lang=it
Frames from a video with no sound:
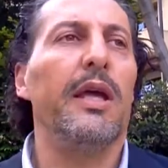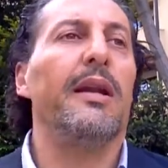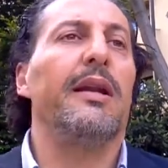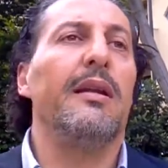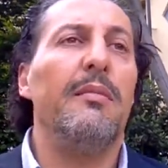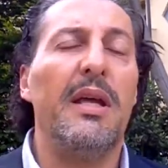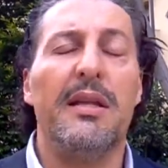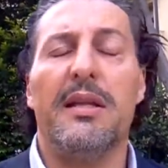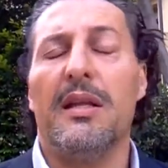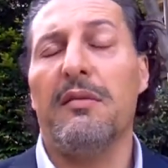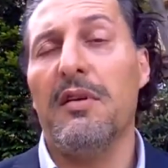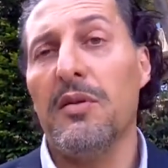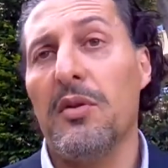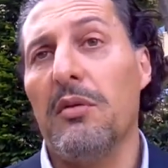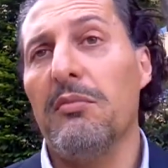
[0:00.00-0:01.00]
e
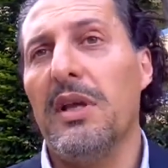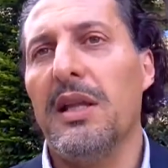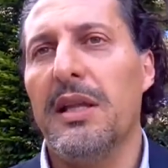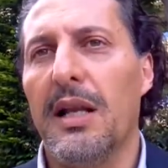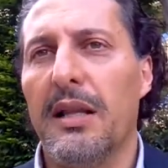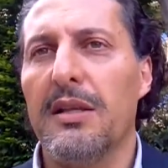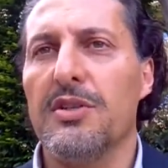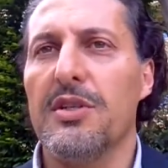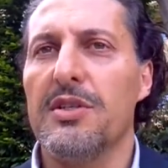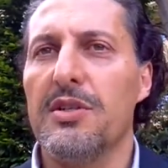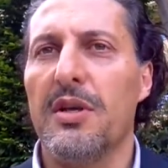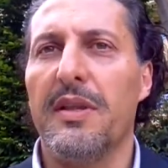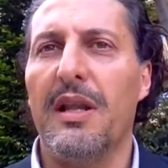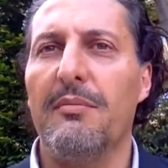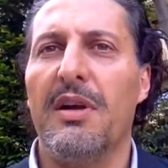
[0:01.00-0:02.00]
rimettere eventualmente la
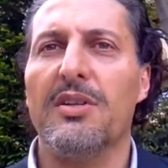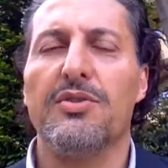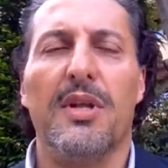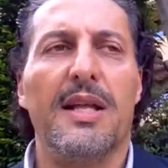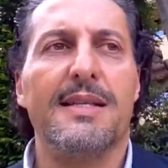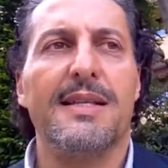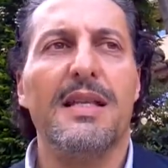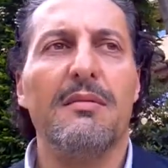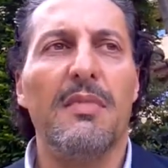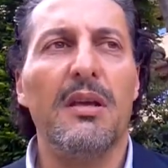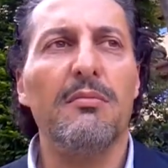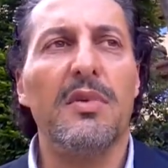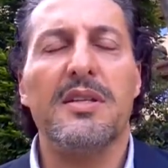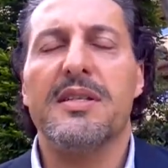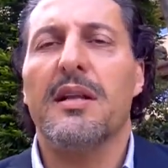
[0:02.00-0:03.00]
decisione della maggioranza dei
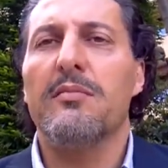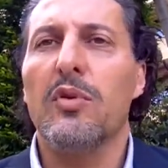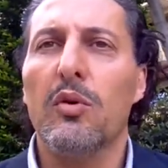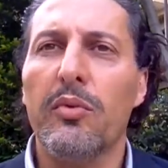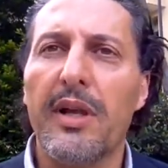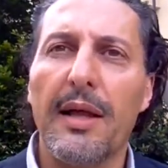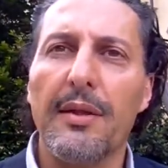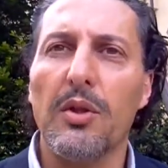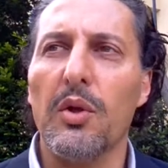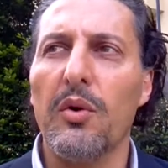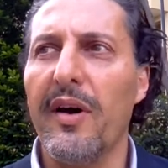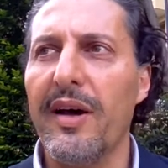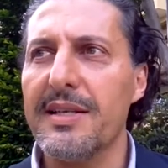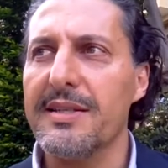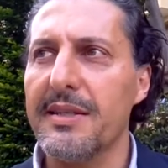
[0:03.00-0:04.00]
membri se il mio operato
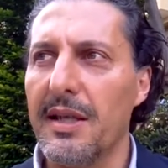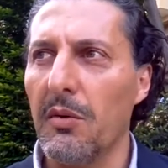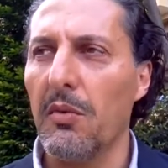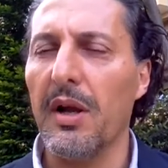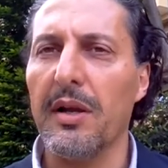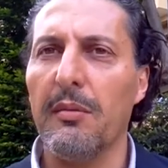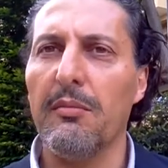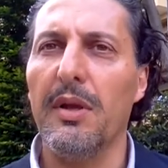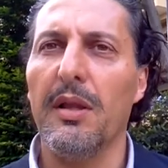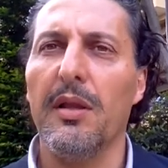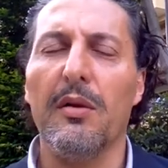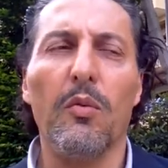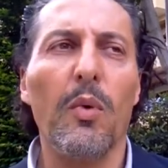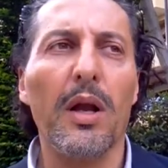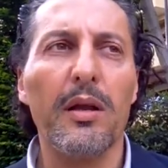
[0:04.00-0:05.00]
doveva essere in qualche,
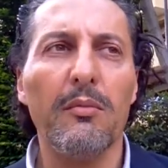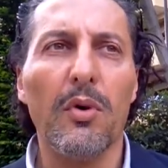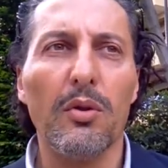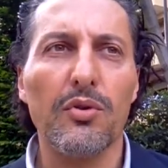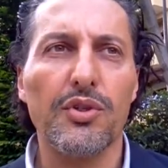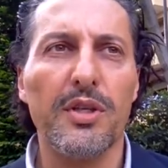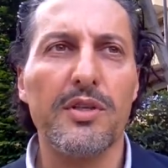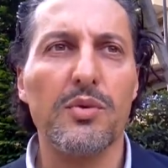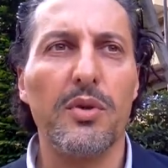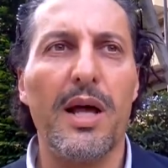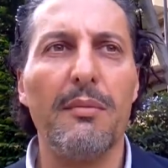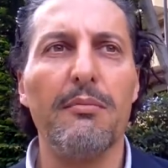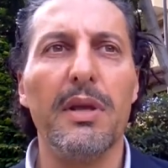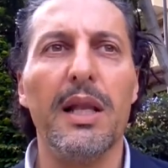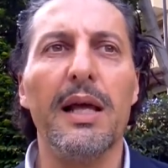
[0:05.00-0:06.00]
in qualche modo
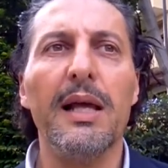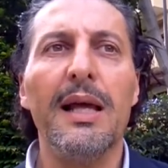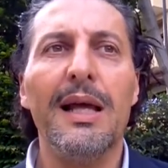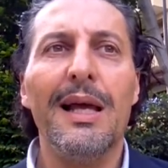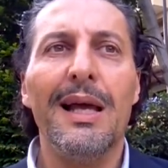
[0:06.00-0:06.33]
censurabile